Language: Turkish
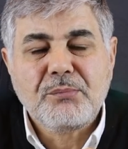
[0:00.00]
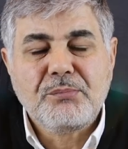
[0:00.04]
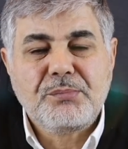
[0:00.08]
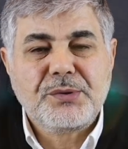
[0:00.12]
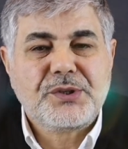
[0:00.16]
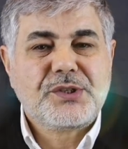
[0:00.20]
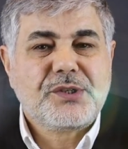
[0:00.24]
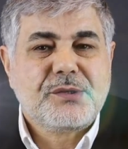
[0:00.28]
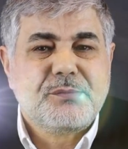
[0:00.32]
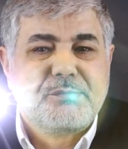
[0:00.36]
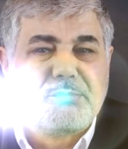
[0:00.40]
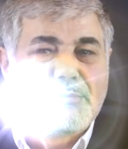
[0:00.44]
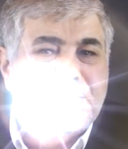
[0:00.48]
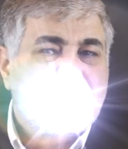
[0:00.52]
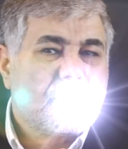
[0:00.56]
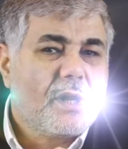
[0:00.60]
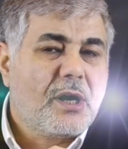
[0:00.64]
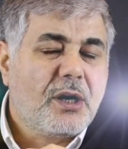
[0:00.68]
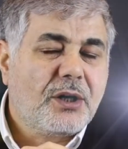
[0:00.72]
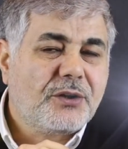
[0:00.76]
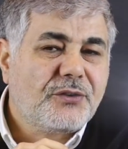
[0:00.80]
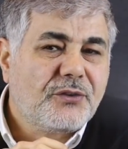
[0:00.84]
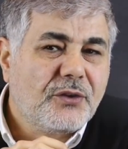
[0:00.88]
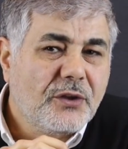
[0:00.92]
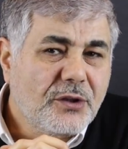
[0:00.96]
Bizim
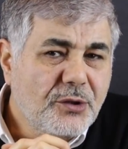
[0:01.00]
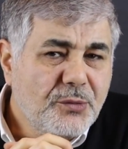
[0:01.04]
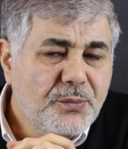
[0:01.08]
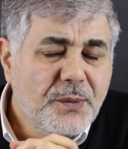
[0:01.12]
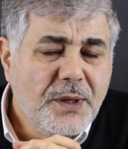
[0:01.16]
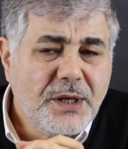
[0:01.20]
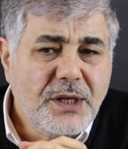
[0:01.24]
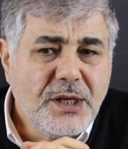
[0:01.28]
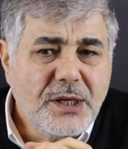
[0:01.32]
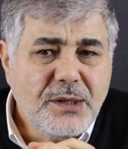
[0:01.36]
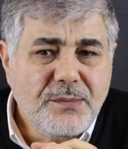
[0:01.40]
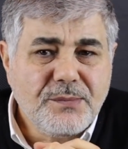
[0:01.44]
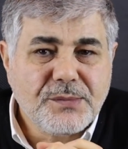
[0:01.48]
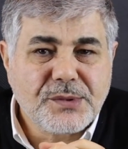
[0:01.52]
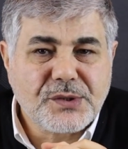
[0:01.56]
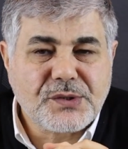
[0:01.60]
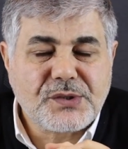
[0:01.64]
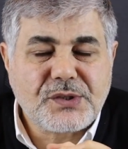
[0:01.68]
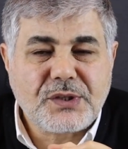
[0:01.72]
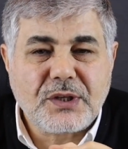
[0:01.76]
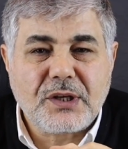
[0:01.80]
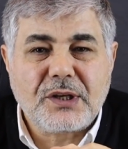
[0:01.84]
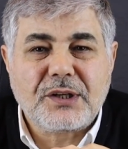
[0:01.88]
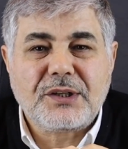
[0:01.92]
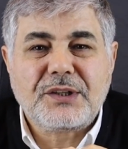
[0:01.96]
rahat
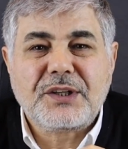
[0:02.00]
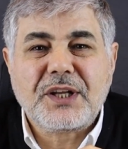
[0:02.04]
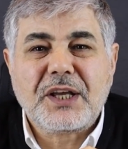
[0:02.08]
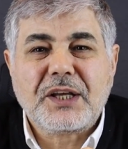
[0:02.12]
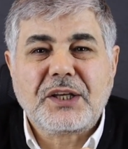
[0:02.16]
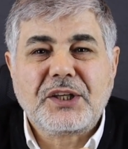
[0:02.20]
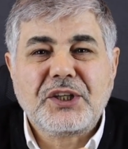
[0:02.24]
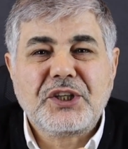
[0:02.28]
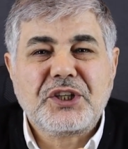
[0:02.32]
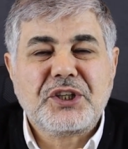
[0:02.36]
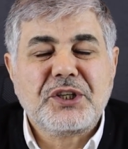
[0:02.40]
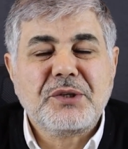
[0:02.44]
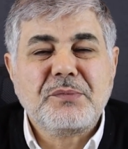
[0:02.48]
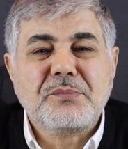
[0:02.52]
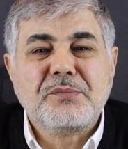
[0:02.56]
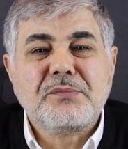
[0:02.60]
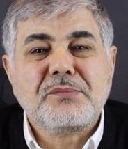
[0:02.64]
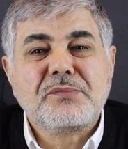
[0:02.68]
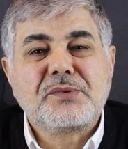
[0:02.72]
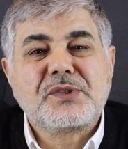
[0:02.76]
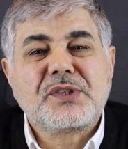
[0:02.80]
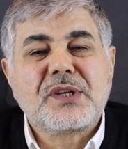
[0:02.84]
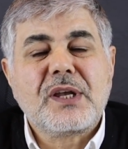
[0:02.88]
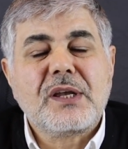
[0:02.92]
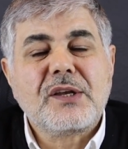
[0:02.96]
etmediğimiz yerde
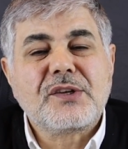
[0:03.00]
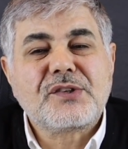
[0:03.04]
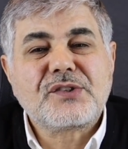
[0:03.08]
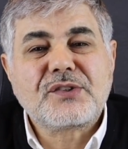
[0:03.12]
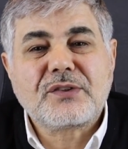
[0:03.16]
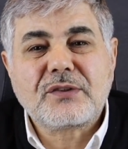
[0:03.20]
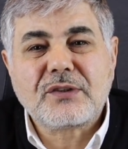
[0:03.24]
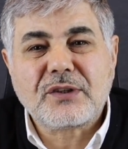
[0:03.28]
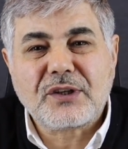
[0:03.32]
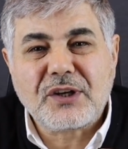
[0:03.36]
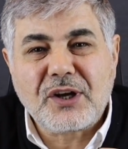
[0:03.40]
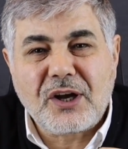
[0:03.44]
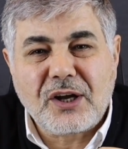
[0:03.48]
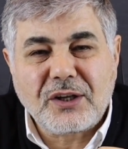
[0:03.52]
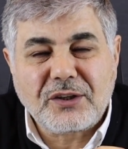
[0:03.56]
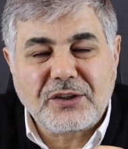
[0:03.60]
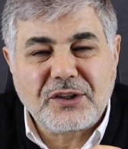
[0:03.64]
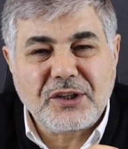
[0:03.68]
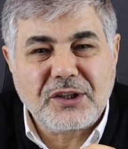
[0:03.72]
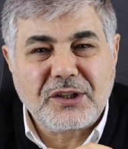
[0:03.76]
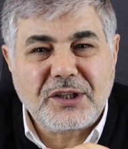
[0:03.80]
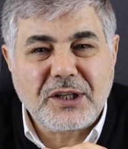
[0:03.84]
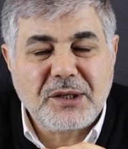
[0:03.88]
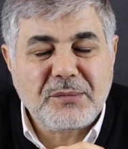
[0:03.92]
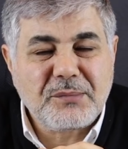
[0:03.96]
kimse istirahat
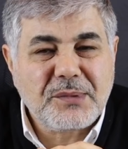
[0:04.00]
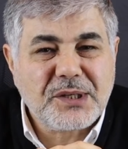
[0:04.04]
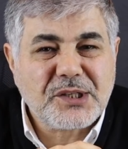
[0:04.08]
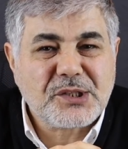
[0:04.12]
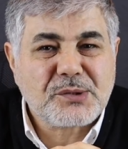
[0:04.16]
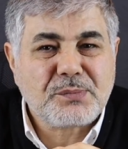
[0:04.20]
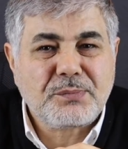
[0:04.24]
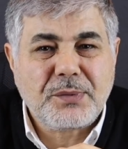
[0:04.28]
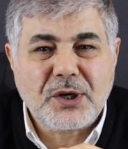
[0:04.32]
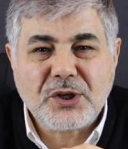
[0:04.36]
edemez.